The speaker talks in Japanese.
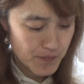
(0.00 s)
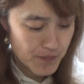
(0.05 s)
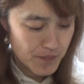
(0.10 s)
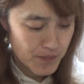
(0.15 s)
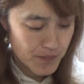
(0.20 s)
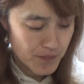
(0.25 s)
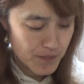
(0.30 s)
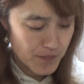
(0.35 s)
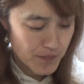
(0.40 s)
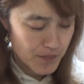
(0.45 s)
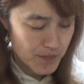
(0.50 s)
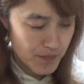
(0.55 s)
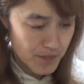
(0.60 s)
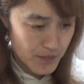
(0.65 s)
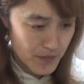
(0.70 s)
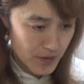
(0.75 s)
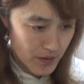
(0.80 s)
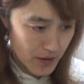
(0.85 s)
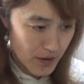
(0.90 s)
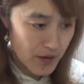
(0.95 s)
30
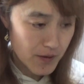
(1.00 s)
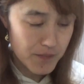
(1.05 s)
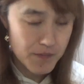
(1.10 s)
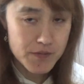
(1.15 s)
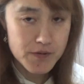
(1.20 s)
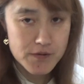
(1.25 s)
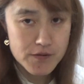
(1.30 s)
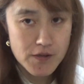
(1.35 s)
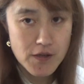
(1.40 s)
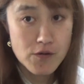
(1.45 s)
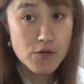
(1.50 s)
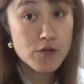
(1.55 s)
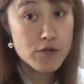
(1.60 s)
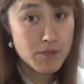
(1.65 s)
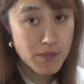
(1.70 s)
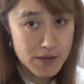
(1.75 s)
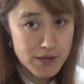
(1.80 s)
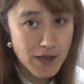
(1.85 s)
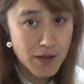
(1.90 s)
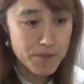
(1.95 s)
分に、はい、セット
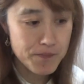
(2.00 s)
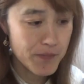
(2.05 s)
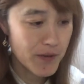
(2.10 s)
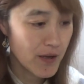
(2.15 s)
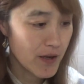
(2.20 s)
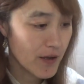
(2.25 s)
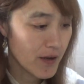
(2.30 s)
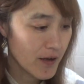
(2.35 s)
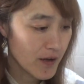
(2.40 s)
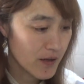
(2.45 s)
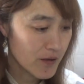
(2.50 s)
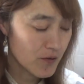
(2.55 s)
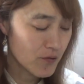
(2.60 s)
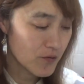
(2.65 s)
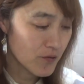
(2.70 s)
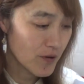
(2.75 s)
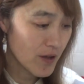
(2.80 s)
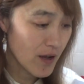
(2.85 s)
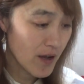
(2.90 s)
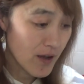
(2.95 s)
しました。えー、という
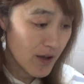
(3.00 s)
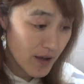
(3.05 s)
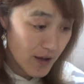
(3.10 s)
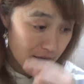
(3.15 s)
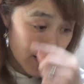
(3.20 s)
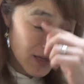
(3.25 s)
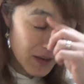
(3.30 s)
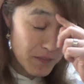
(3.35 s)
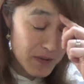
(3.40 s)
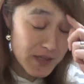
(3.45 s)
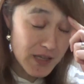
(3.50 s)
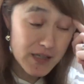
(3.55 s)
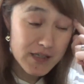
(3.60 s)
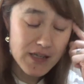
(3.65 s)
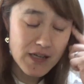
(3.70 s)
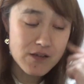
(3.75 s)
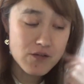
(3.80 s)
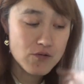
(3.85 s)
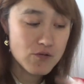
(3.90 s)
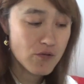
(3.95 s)
ことで、ヤマタン
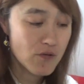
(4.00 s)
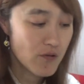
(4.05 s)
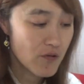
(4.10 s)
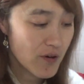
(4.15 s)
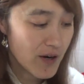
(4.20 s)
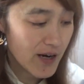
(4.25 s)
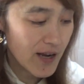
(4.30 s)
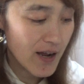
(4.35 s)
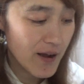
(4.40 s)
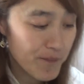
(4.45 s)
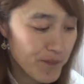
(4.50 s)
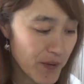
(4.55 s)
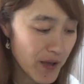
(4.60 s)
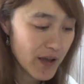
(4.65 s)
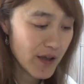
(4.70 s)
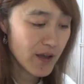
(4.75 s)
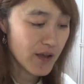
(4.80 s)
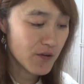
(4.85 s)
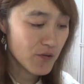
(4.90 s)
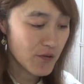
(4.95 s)
さんのところから、
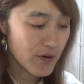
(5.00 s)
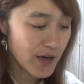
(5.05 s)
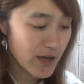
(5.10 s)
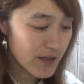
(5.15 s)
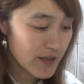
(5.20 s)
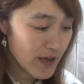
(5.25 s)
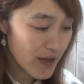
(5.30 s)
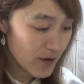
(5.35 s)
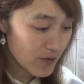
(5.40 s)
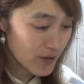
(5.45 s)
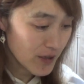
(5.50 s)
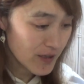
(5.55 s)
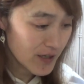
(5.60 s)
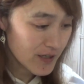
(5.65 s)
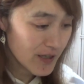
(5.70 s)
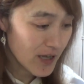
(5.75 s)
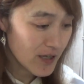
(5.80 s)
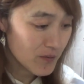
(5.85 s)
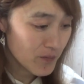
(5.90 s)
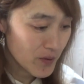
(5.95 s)
えー、今回、えー、答えて
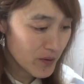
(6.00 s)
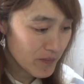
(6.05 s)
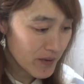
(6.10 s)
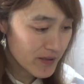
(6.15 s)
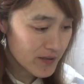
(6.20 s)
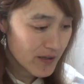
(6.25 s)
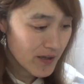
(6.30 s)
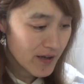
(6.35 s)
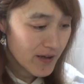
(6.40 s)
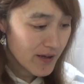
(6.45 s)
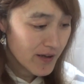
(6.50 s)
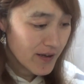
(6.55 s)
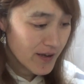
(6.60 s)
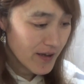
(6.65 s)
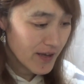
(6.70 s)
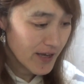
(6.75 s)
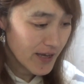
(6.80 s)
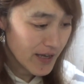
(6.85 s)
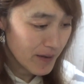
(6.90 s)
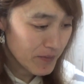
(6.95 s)
いきたいと思います。
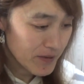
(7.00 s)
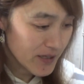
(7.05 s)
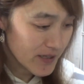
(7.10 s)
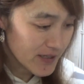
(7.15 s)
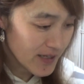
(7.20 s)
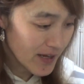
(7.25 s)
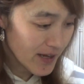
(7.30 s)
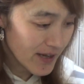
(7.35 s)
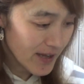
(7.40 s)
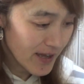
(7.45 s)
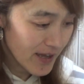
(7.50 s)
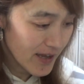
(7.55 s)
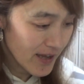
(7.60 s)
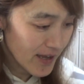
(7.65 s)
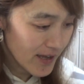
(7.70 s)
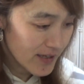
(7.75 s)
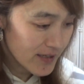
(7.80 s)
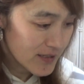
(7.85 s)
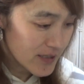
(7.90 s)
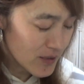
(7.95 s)
えー、タンさん、
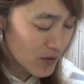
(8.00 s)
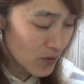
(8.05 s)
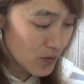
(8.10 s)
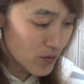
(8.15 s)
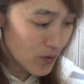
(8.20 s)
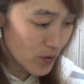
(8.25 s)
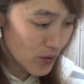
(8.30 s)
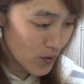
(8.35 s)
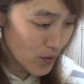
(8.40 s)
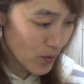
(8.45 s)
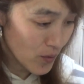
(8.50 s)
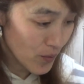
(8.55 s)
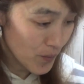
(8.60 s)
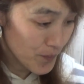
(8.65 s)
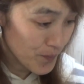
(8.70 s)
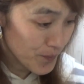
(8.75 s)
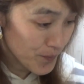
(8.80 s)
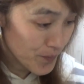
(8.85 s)
えー、仕事用、